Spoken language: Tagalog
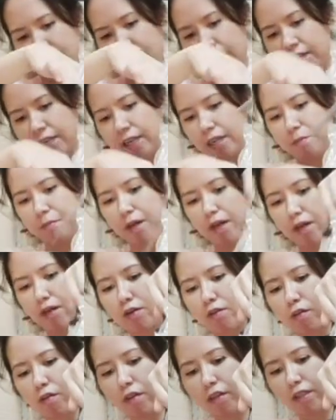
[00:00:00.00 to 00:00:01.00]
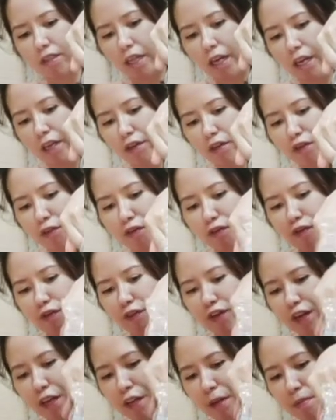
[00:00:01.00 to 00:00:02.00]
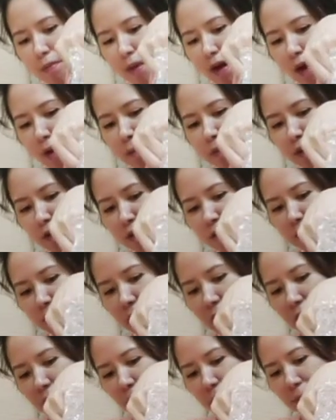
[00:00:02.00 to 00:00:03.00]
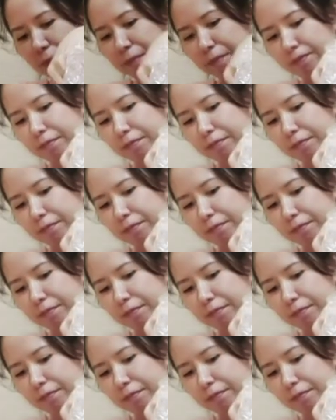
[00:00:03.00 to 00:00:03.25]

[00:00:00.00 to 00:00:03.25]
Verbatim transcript: Ayan, meron ulit tayong free bubble wrap.